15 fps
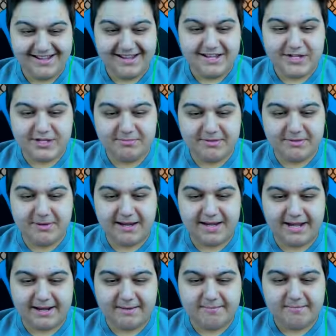Şimdi beyler
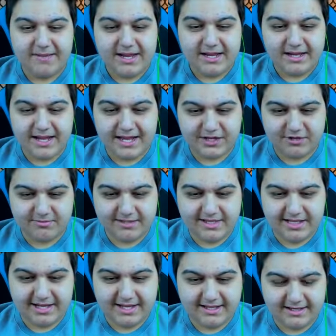
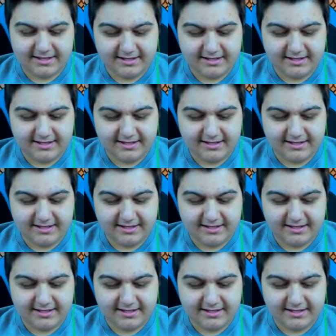karşımızda